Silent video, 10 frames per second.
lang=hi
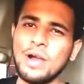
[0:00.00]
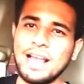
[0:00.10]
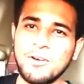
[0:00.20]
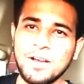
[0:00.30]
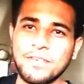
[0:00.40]

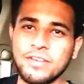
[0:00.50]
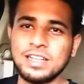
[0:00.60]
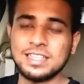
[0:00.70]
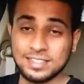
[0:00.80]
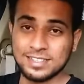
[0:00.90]
हेलो
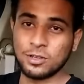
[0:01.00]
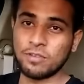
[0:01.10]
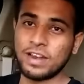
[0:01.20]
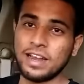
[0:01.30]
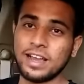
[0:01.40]
एवरीवन दिस इज योर
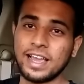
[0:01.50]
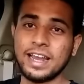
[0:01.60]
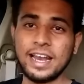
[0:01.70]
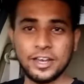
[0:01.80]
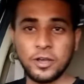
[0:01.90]
फ्रेंड
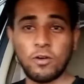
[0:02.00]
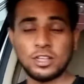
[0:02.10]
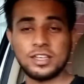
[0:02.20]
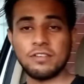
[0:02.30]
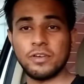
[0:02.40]
अगेन एंड यू आर
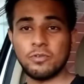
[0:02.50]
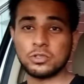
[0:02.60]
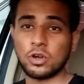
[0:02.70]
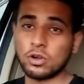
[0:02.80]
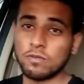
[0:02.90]
वाचिंग
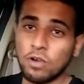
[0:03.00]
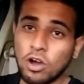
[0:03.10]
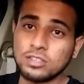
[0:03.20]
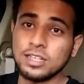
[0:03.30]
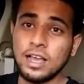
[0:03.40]
विवोज ऑटो
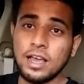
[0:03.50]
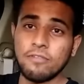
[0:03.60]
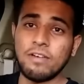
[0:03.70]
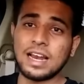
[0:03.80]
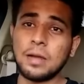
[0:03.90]
ब्लॉग्स
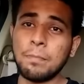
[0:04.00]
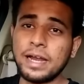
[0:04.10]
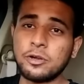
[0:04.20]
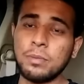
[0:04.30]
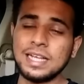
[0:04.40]
वेलकम
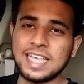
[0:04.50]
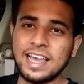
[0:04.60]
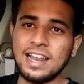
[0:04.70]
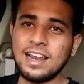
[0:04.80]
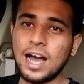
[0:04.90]
बैक टू माय
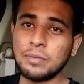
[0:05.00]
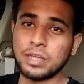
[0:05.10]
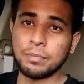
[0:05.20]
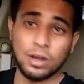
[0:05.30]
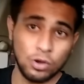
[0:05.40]
चैनल आप
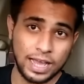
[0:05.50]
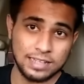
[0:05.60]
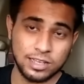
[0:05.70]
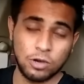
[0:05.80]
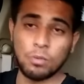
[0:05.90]
सभी लोग
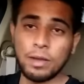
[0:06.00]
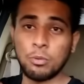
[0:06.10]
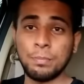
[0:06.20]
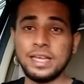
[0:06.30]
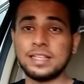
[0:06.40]
कैसे हो मैं
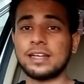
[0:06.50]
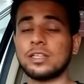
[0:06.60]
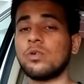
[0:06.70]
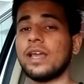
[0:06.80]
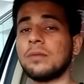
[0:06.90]
उम्मीद
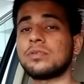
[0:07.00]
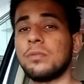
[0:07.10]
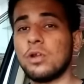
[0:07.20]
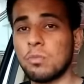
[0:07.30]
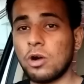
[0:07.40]
करता हूँ कि आप
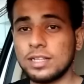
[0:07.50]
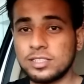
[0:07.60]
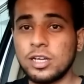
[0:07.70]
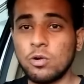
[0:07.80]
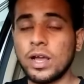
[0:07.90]
सभी लोग बहुत
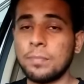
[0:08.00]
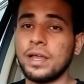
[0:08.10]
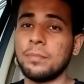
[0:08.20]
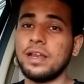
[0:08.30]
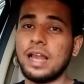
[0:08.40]
अच्छे होंगे अपनी
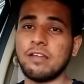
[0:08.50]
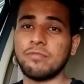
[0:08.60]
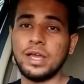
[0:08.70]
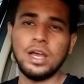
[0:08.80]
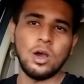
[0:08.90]
अपनी लाइफ
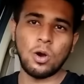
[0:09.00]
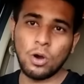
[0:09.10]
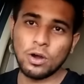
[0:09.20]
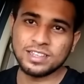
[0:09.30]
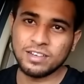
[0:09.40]
में
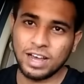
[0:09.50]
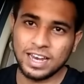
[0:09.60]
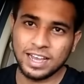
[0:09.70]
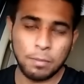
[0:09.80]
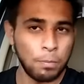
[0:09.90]
और
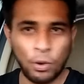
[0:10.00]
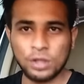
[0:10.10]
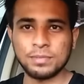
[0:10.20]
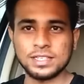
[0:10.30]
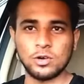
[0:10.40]
दिवाली का
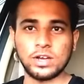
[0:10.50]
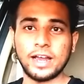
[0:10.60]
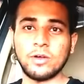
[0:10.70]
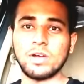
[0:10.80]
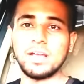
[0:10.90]
बहुत मजा उठा
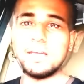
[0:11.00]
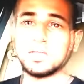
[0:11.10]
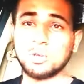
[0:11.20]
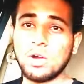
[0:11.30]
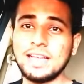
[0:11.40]
रहे होंगे
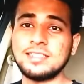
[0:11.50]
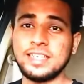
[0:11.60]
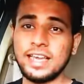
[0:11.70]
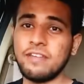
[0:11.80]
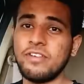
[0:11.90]
सो so गाइज
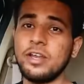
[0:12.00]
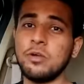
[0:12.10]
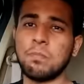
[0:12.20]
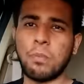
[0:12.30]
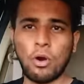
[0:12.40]
ये वीडियो
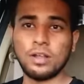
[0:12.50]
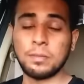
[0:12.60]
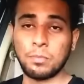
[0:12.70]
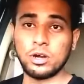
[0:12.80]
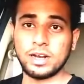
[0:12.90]
बहुत
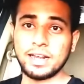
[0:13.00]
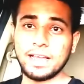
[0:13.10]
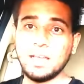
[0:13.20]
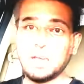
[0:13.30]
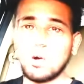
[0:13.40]
इंपॉर्टेंट
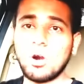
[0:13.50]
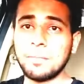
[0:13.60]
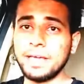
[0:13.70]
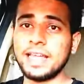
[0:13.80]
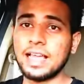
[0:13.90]
है और
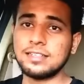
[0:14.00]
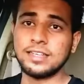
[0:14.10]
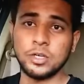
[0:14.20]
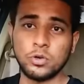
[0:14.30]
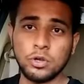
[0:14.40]
मेरे ख्याल से
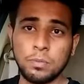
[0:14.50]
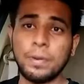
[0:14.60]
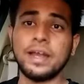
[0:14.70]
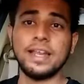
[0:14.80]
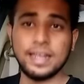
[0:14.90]
यूट्यूब
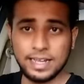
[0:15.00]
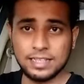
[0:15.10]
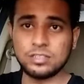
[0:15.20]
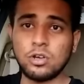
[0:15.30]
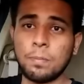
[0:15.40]
पर
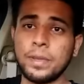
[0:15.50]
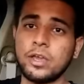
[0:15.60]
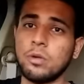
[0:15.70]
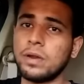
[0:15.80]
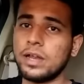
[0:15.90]
इस टॉपिक
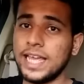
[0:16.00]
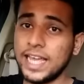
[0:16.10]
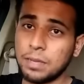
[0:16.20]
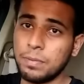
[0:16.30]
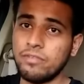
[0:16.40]
के ऊपर
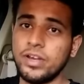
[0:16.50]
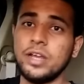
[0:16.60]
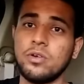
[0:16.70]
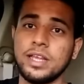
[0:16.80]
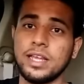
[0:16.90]
एक भी
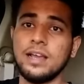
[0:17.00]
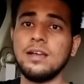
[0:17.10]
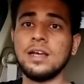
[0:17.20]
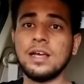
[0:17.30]
वीडियो नहीं है